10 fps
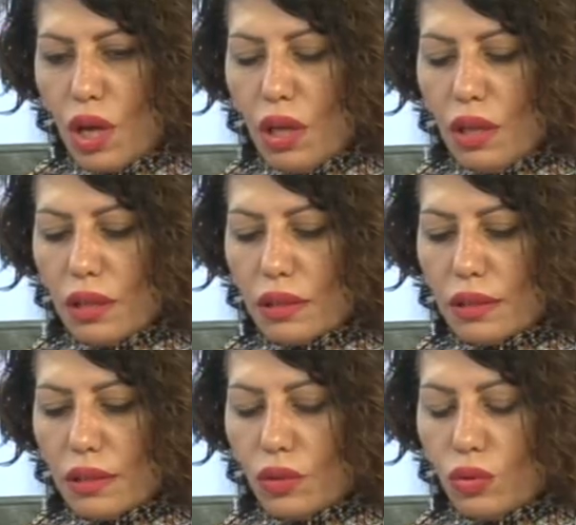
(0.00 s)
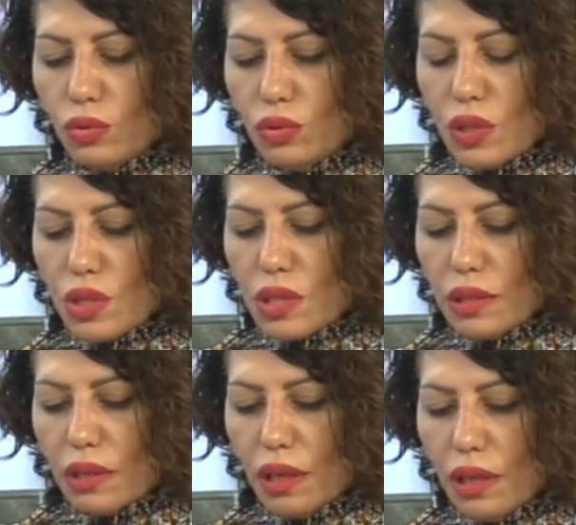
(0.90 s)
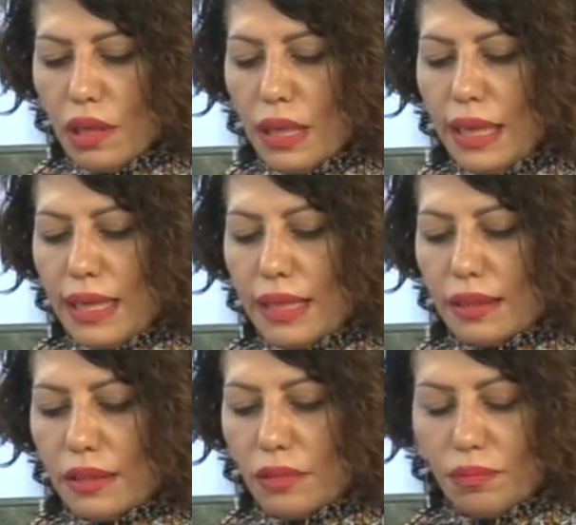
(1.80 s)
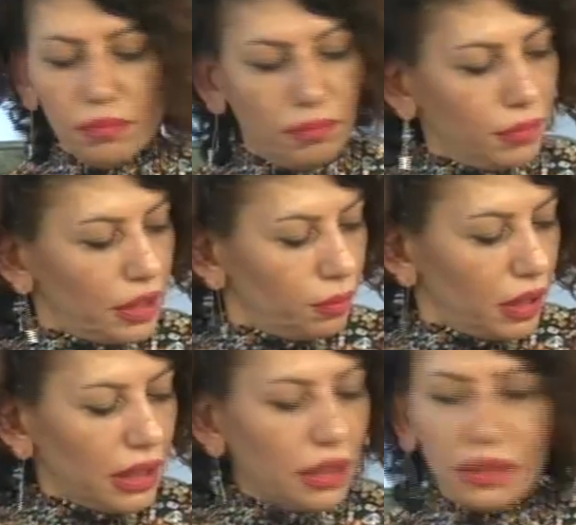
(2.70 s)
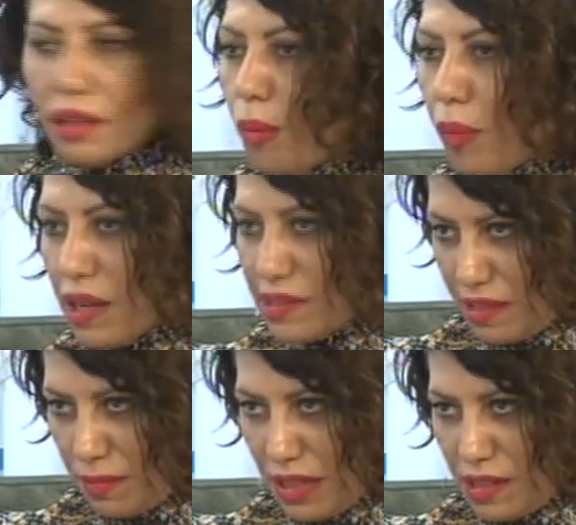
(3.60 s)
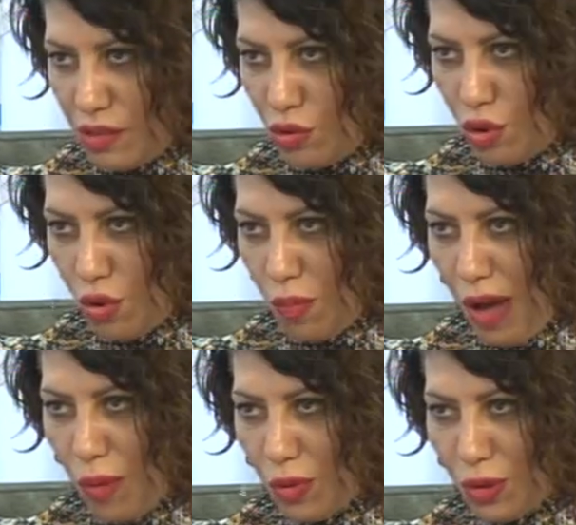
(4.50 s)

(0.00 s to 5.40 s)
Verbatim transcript: Çok e, güzel. E, onun dışında e, bir makineden bahsetmek istiyorum ben. Evet